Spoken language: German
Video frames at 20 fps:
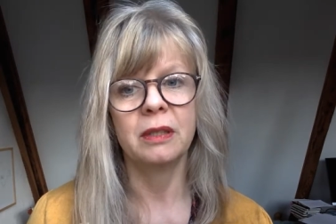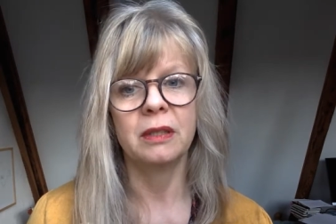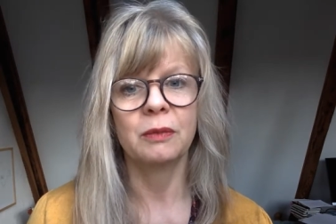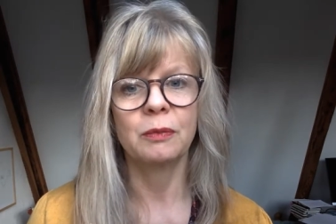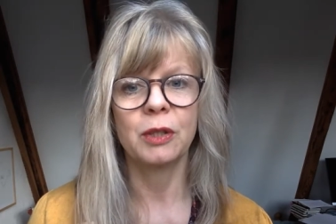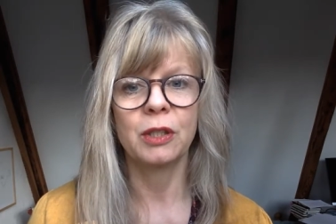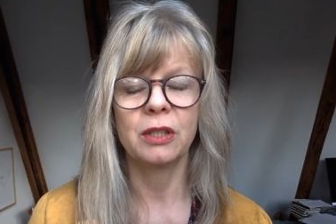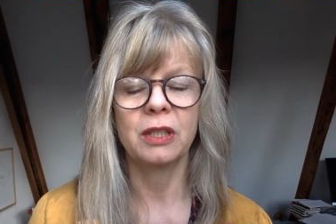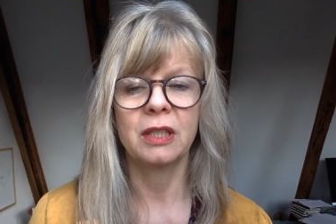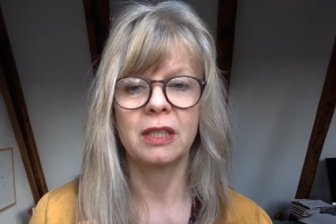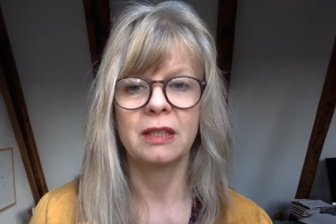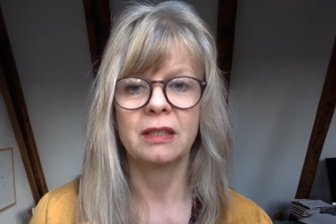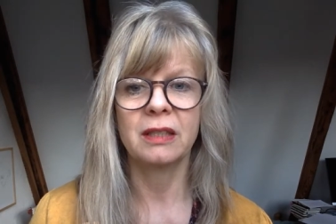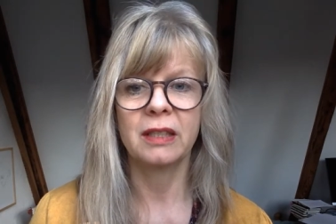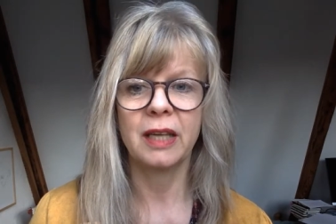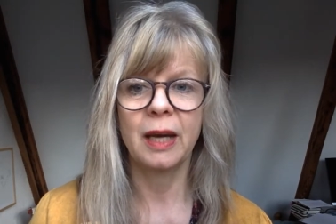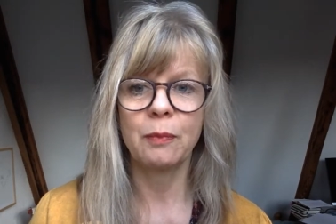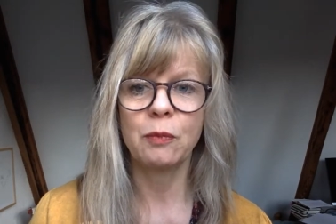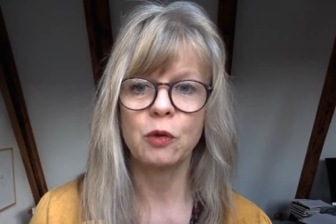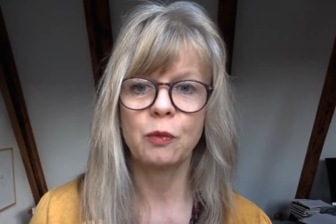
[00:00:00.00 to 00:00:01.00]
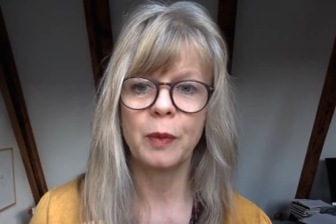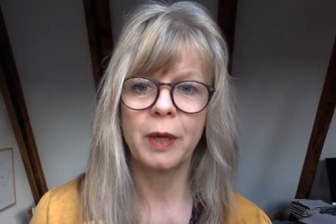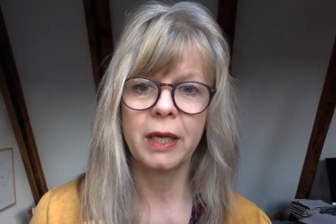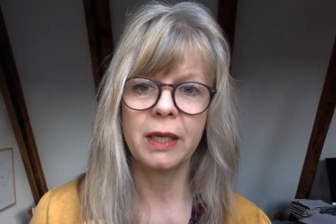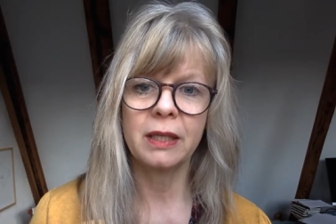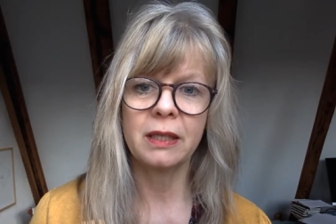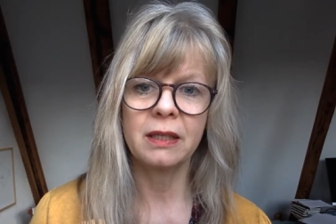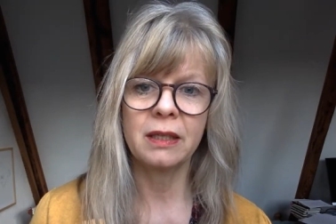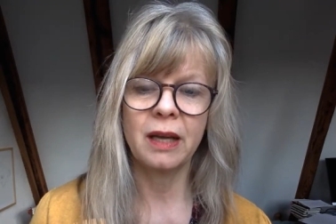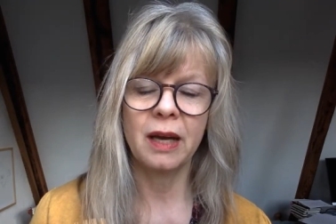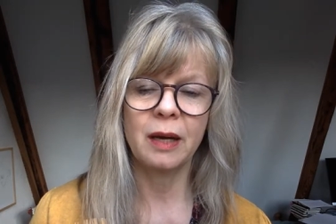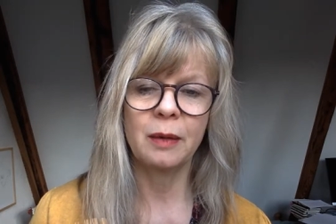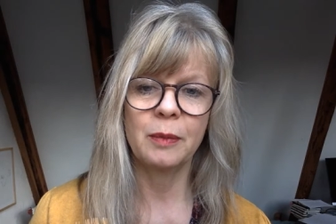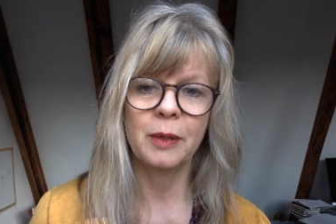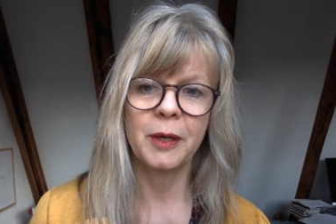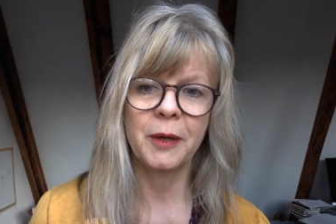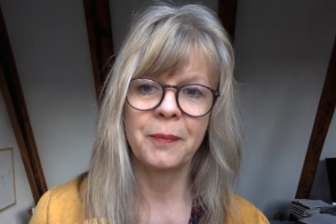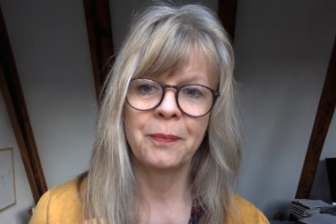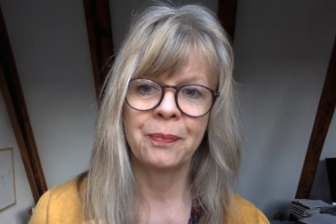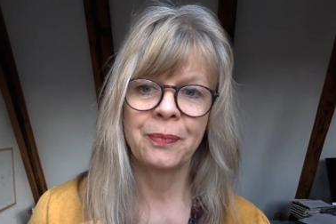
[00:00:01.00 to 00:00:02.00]
Ich möchte Ihnen das nicht absprechen,
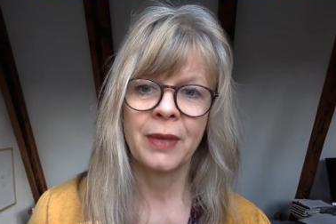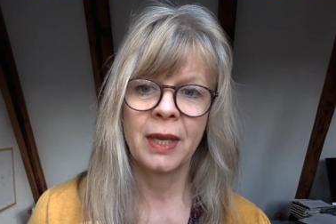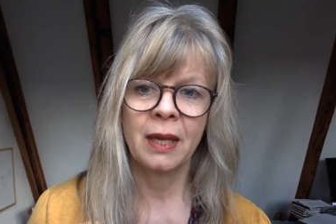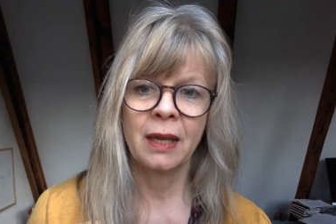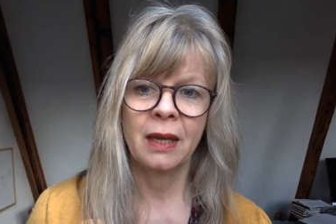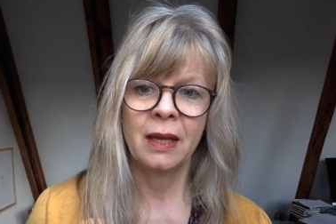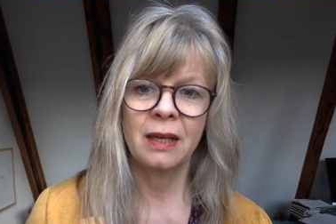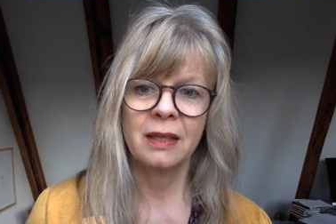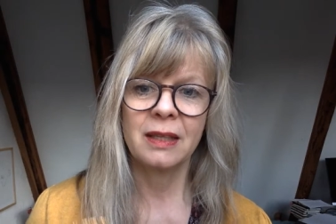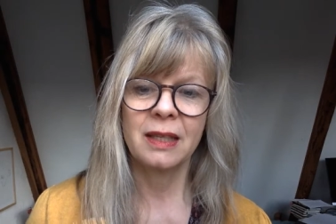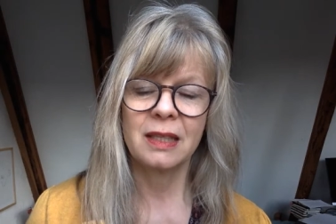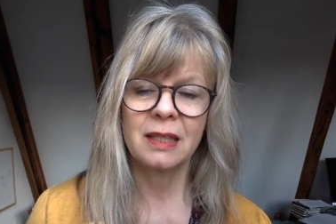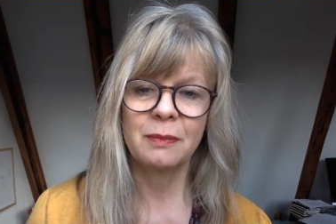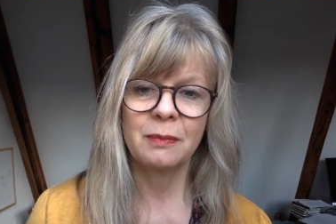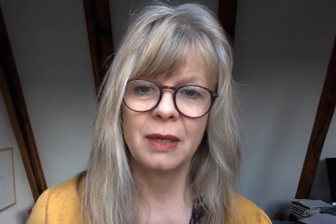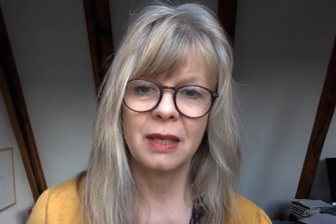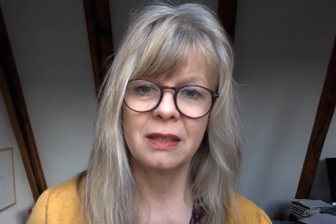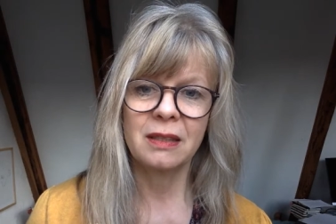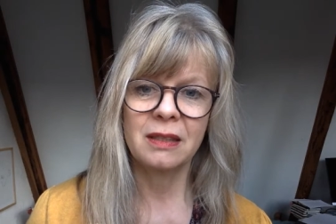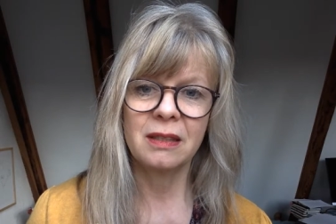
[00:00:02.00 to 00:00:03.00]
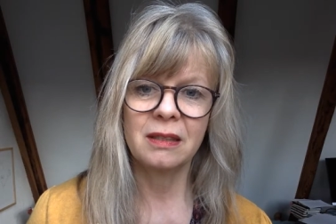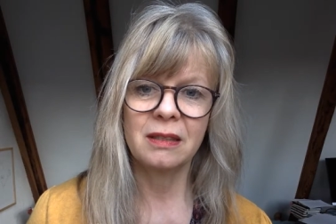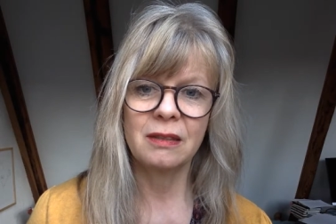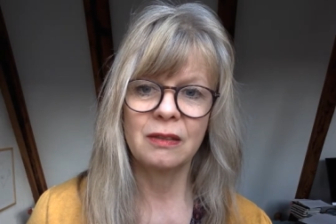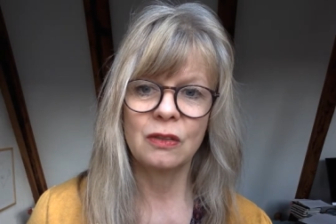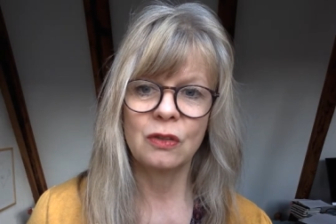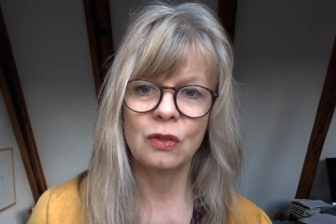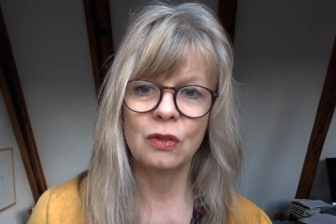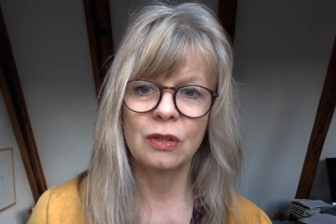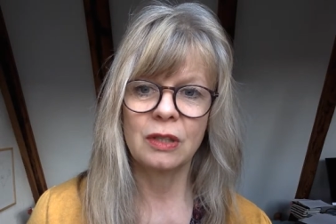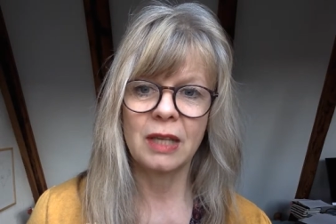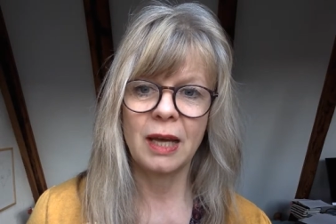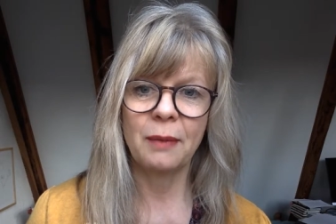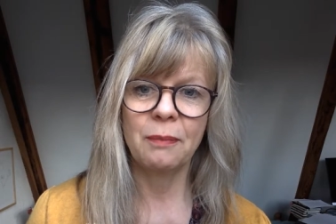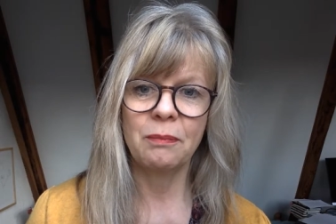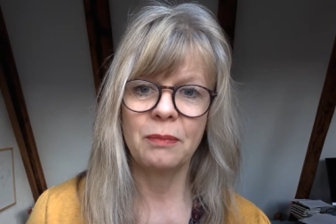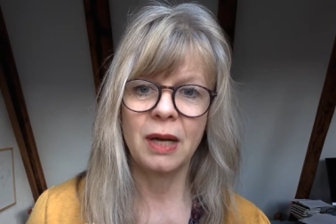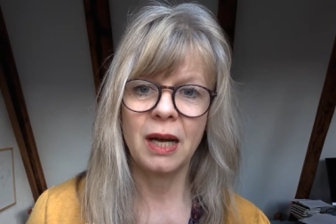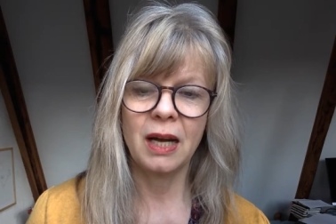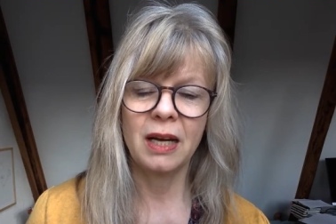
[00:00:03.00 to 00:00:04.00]
aber dass man diesen
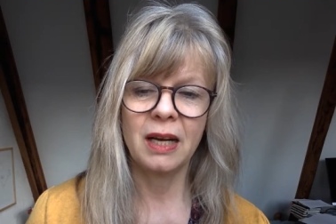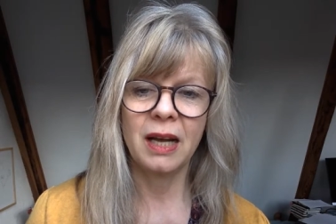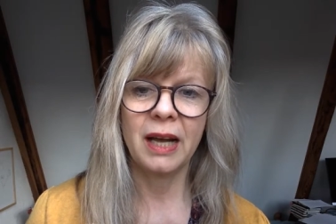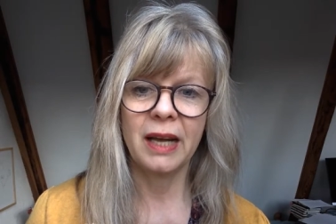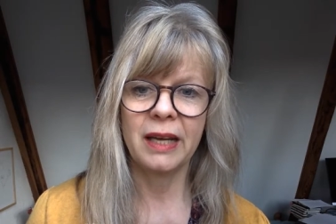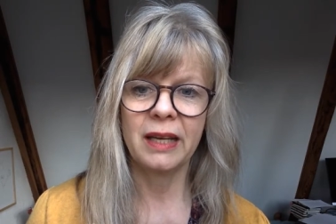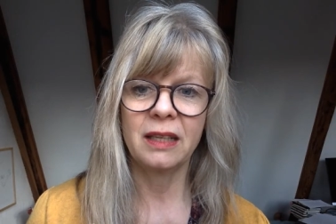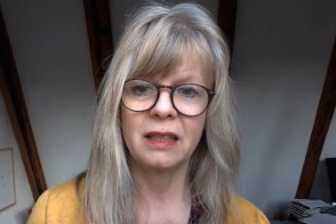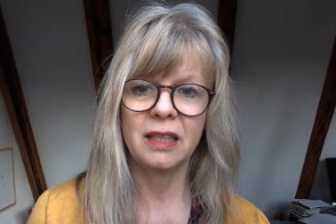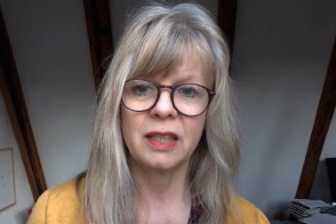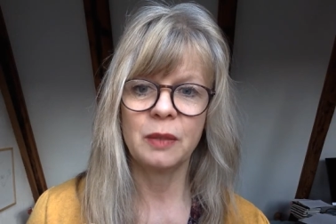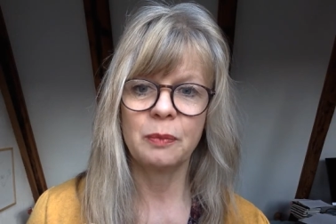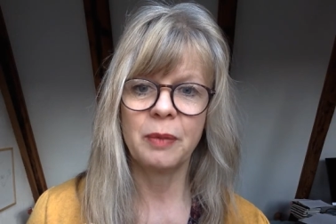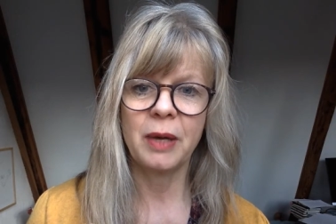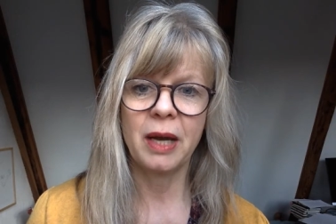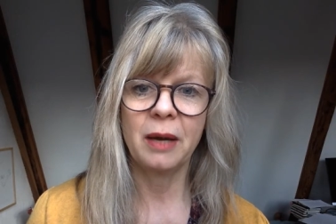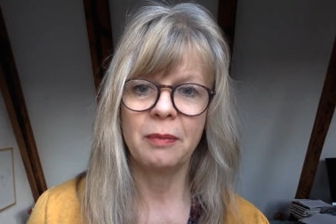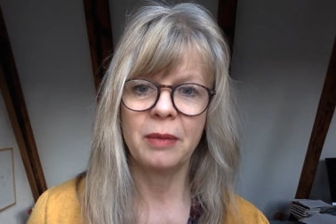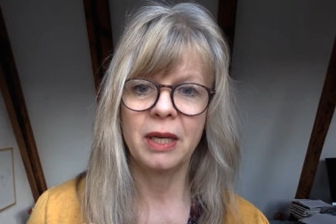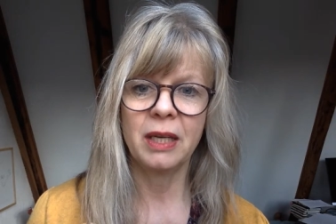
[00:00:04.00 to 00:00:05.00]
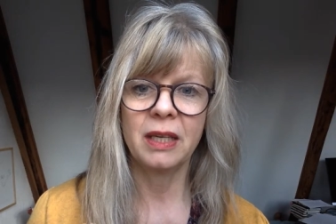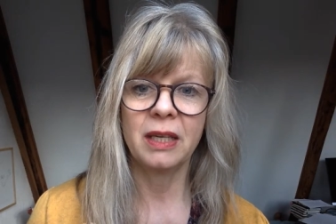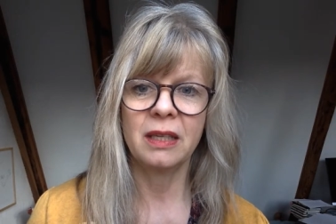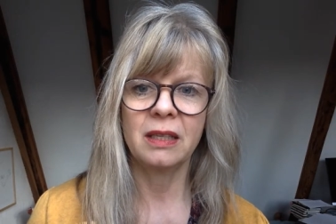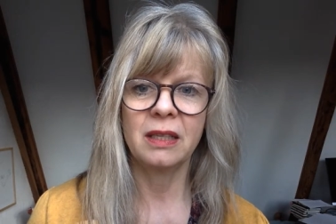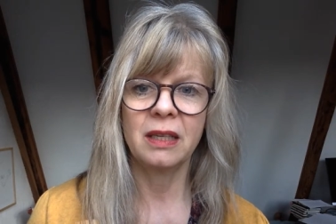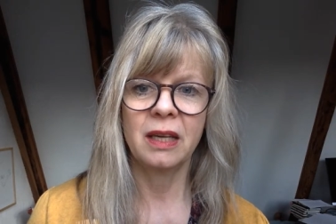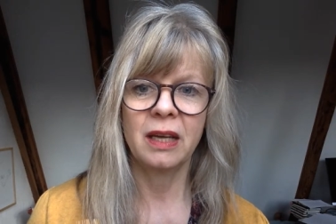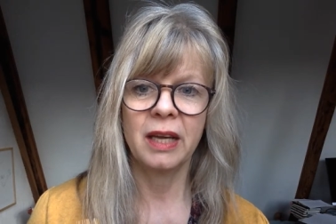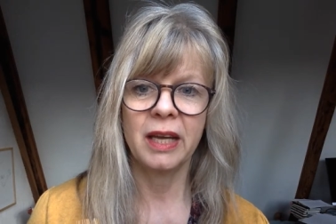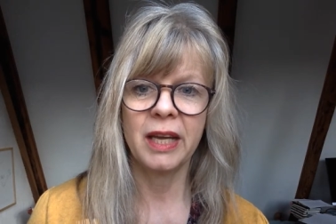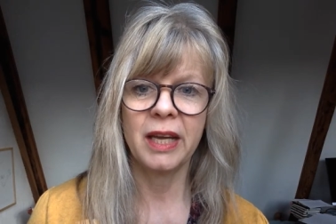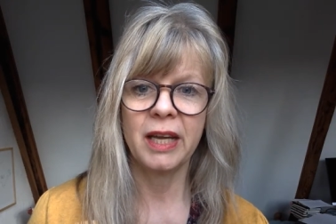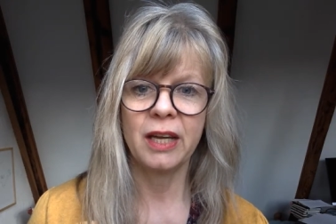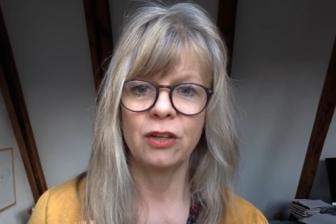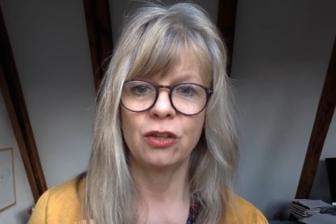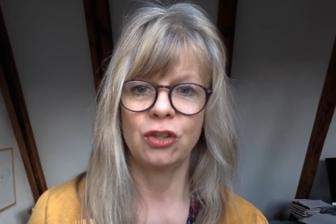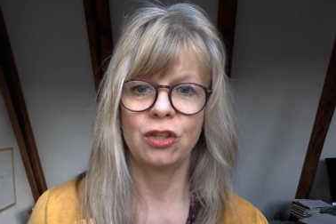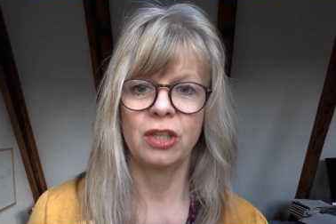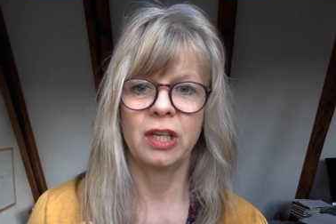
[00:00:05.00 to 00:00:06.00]
Zusammenhang eigentlich permanent
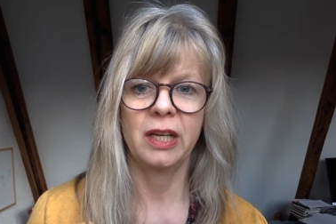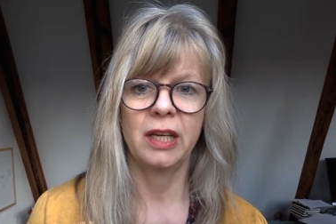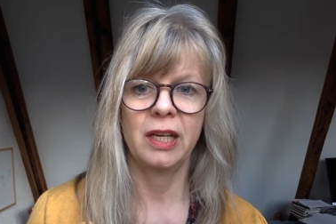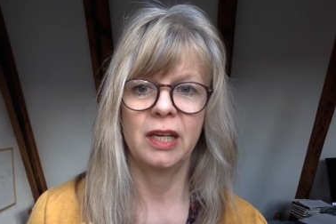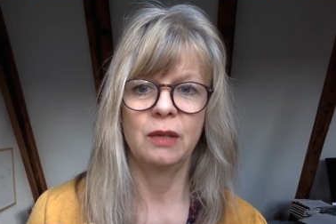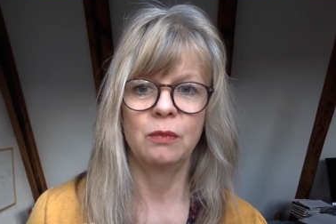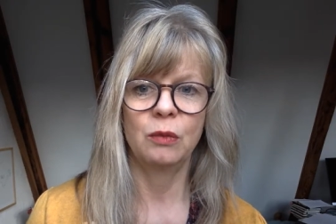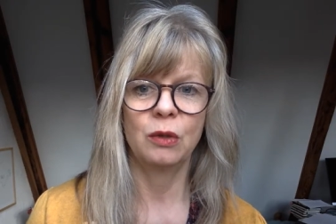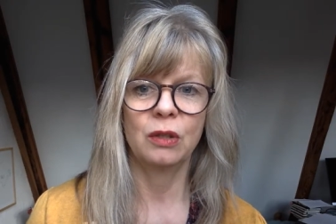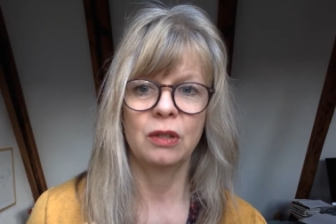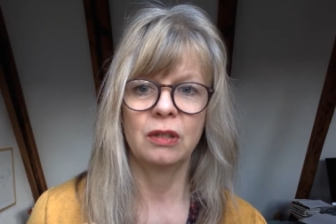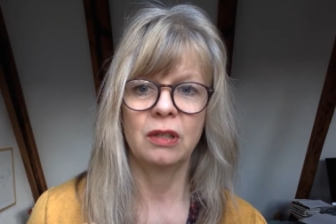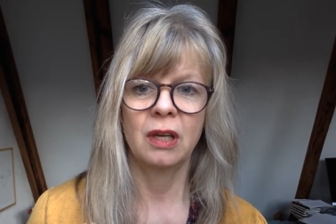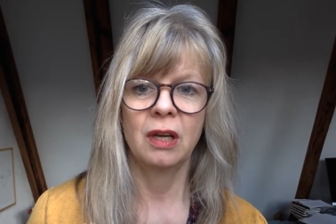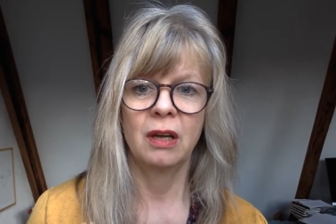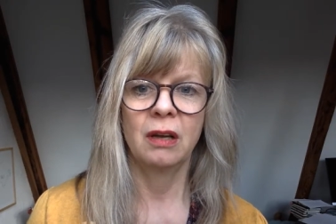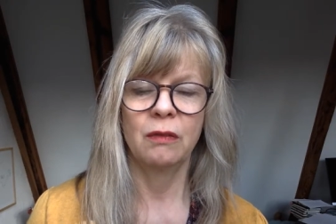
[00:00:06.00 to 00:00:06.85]
herstellen muss.